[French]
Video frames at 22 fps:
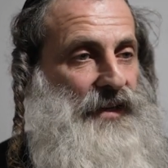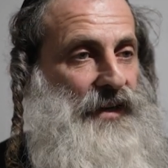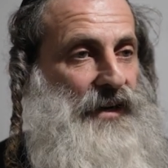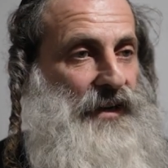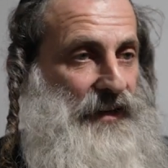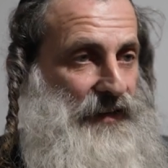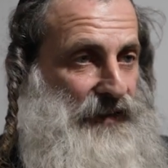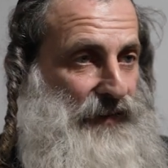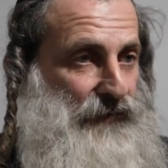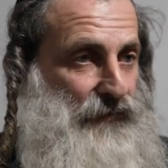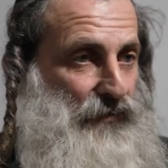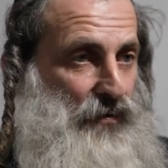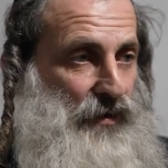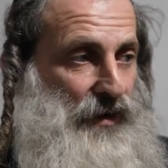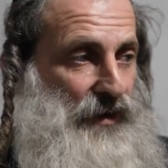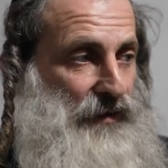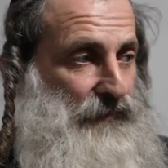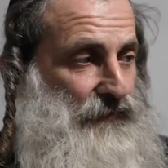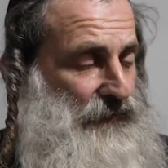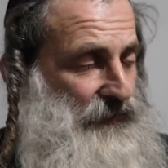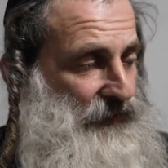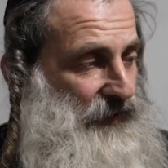il a la névoie,
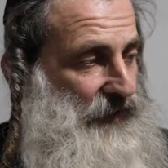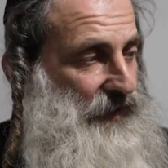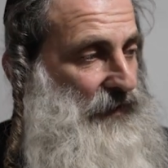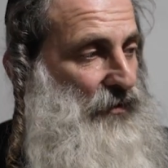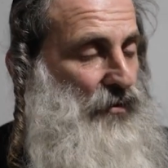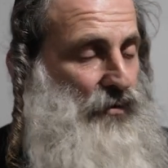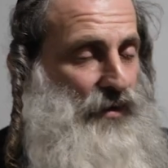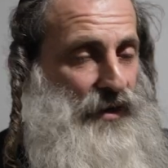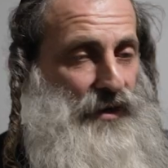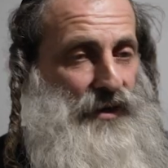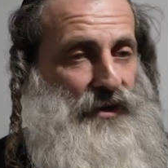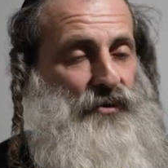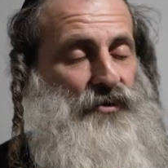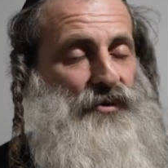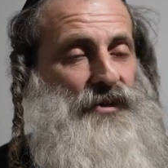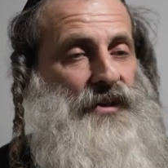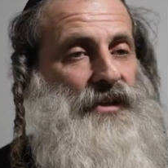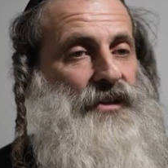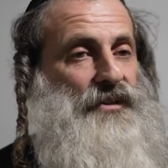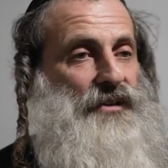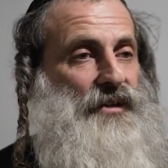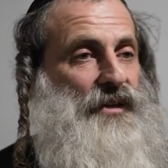hein, le roi
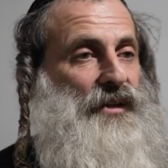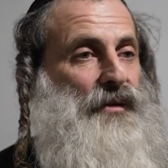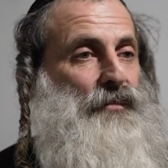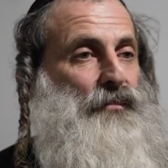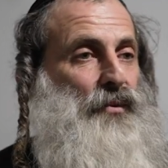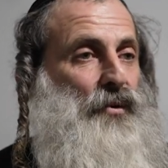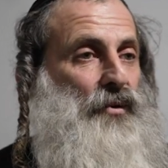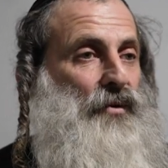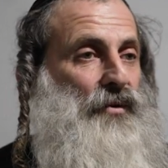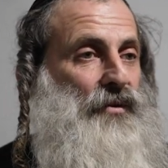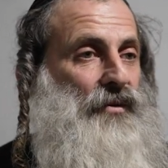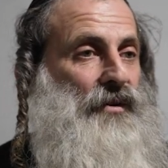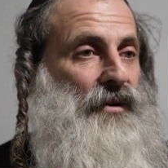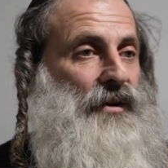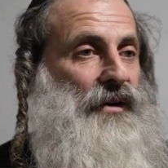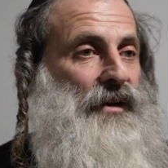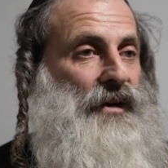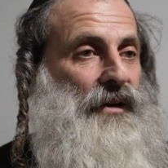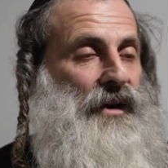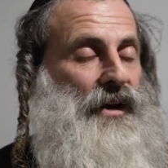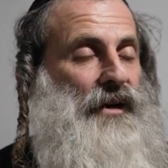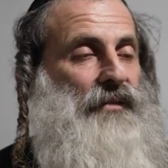HaKodesh, et il peut,
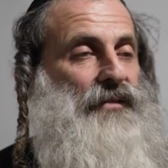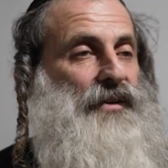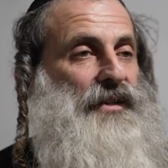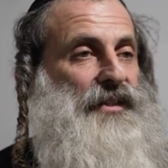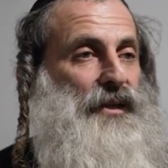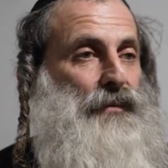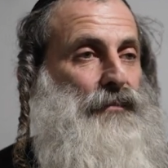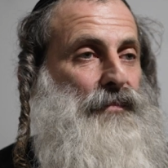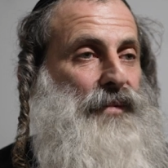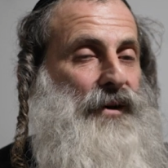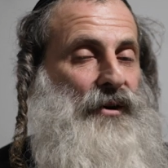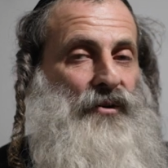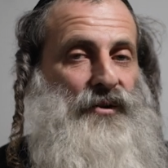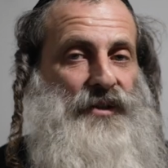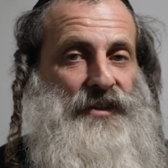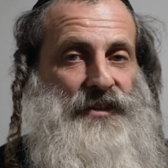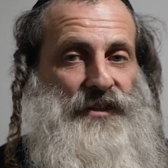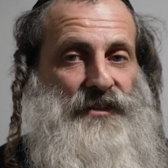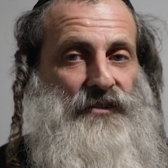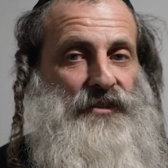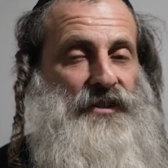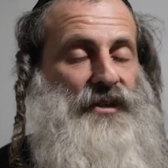avec ses paroles et
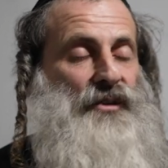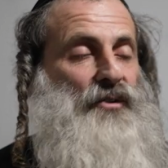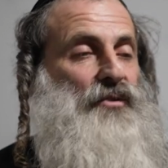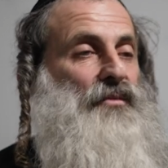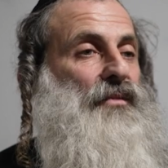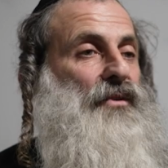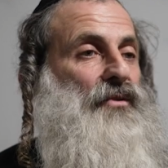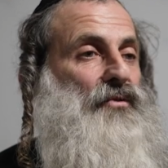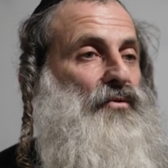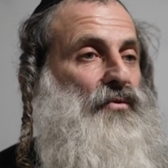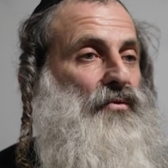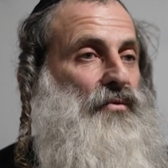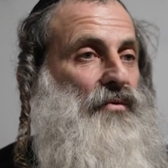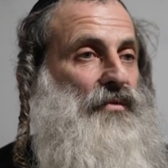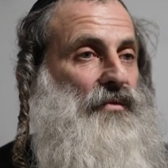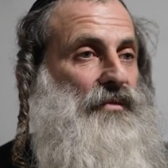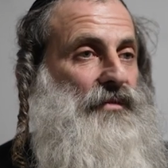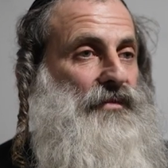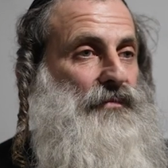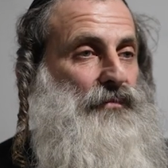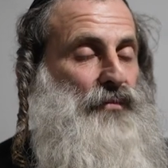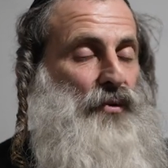ses enseignements, nous
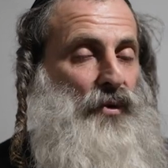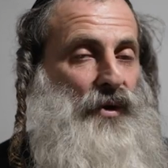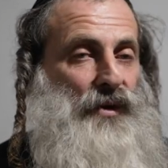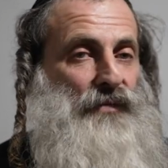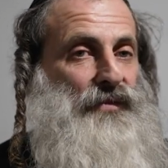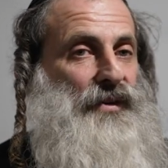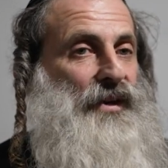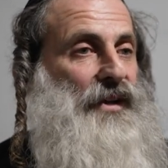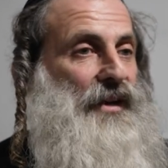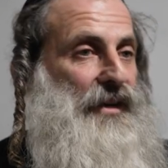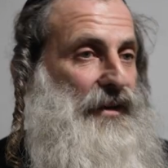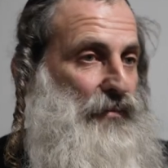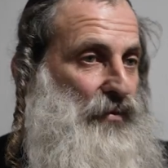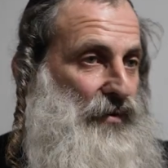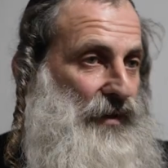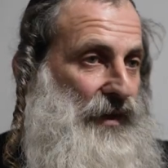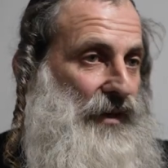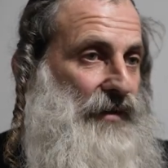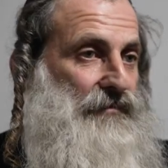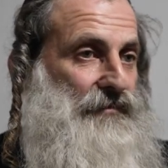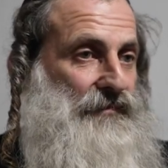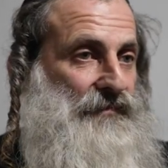purifier la
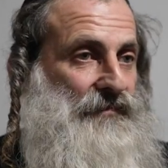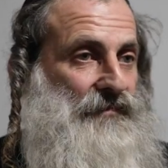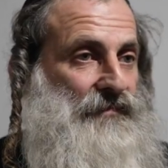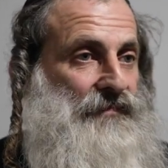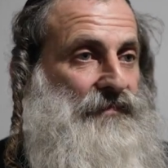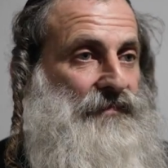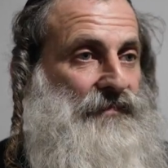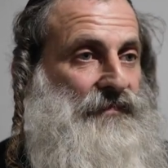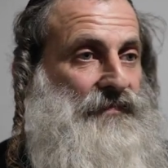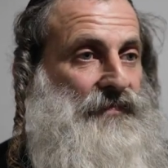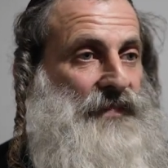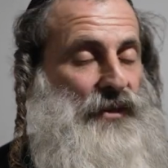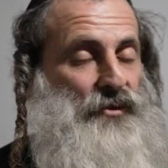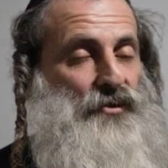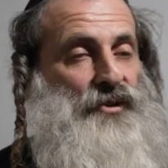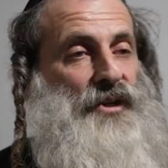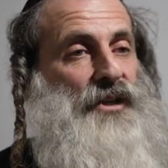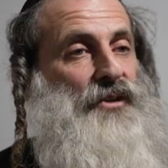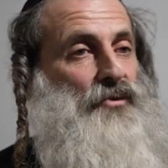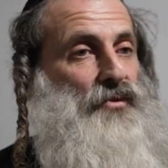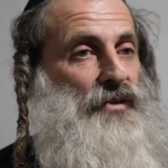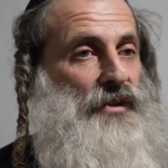Imona,
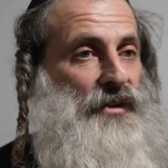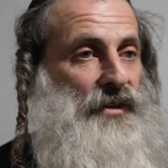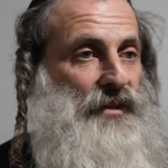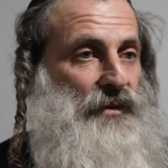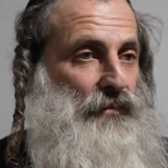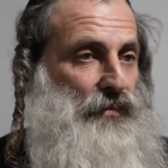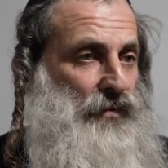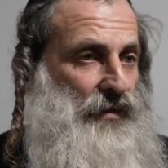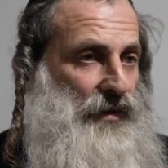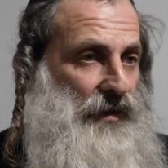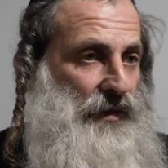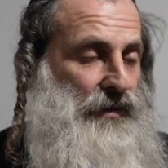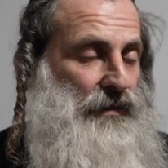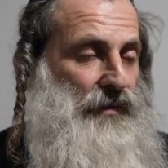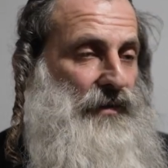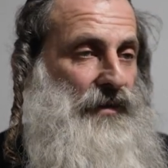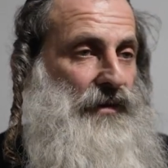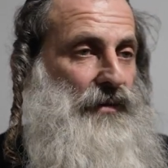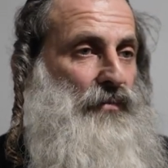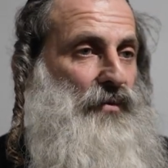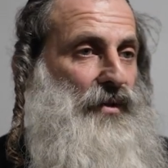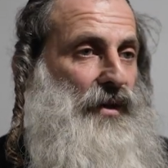jusqu'à ce qu'on ait
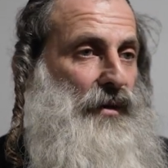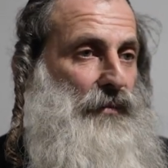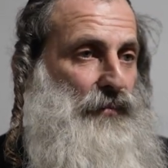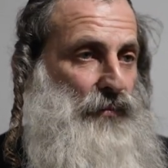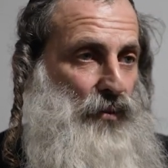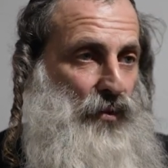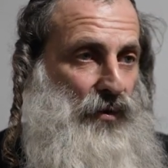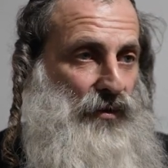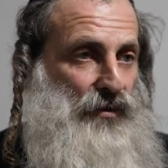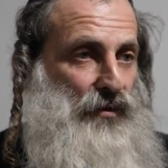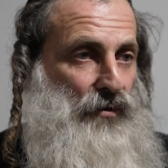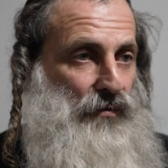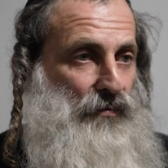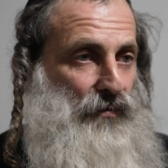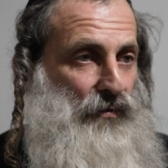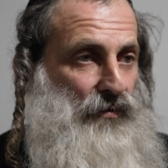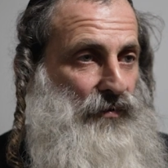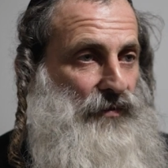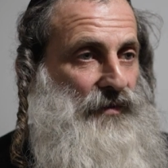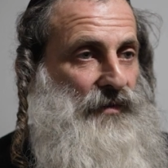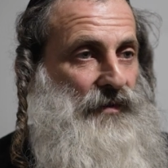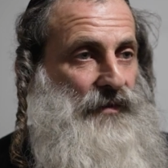une Imona pure dans le
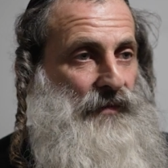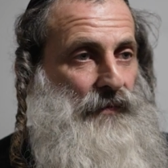monde,